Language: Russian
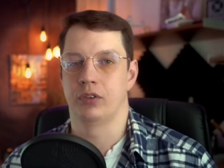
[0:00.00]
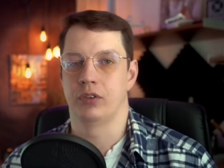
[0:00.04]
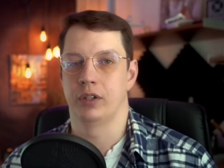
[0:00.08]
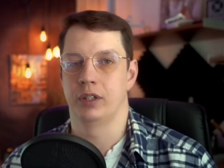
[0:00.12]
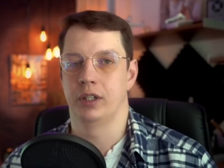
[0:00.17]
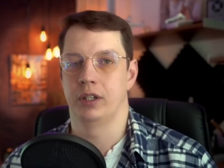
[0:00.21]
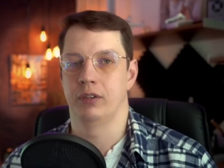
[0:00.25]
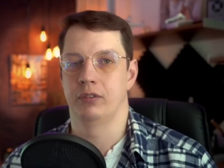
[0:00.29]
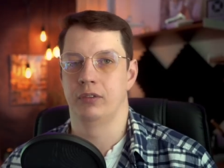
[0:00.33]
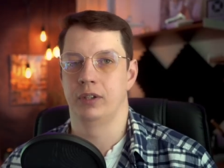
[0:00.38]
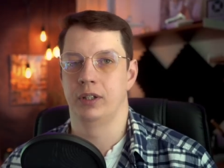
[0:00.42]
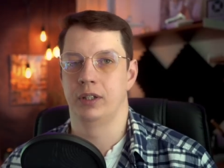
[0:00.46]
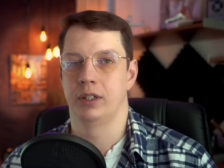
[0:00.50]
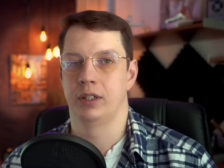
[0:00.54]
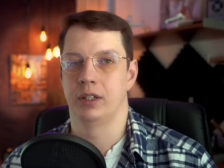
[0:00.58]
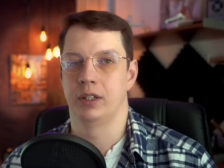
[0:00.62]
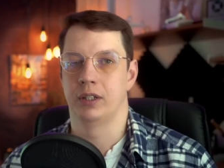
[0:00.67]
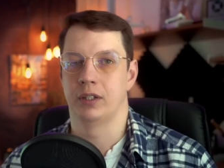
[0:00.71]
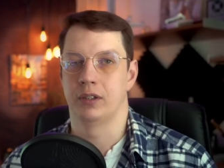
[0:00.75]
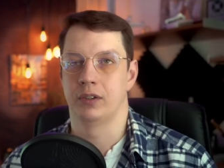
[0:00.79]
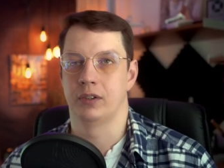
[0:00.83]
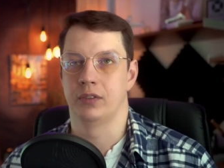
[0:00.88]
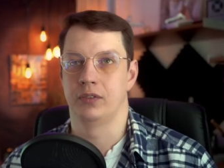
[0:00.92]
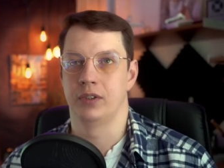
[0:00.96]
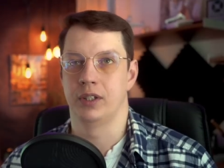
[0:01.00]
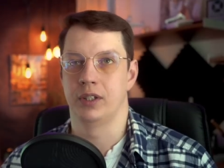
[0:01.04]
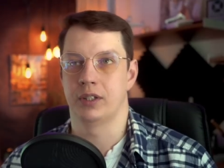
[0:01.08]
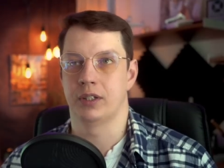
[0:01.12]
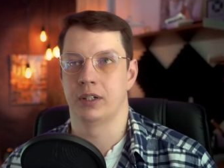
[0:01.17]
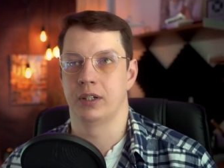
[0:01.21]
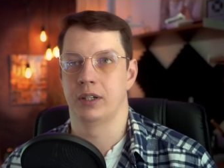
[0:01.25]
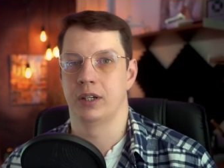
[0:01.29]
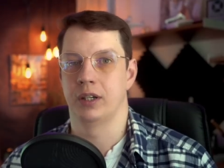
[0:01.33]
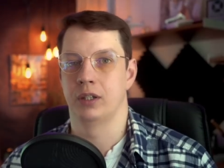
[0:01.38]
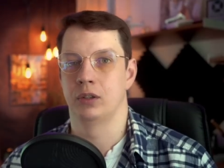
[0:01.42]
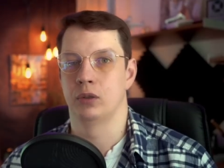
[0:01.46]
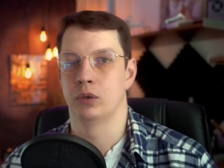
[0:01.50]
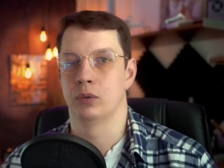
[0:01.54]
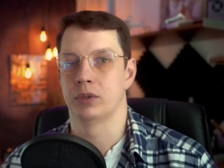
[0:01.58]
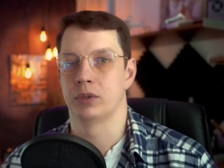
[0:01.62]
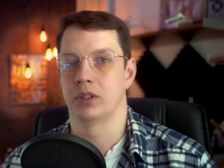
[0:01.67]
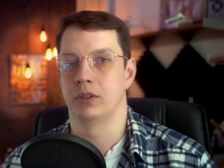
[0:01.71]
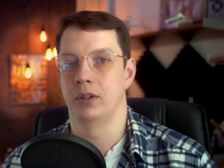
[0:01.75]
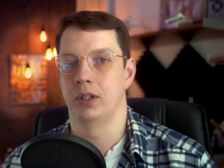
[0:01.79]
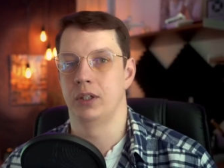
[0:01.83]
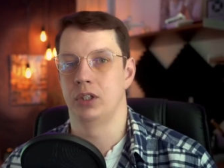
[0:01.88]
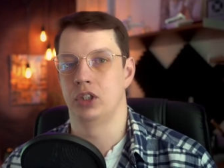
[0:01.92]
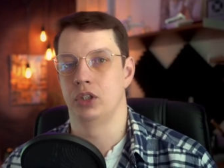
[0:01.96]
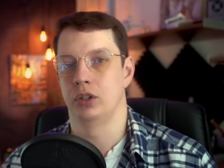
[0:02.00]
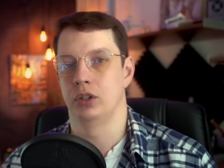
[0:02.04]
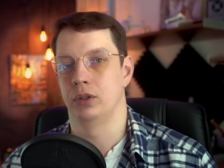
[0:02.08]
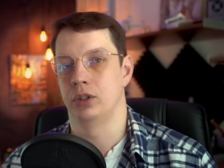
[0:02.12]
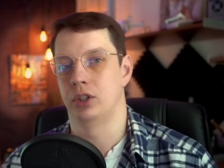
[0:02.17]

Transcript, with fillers: она выглядит э, в несколько ином свете,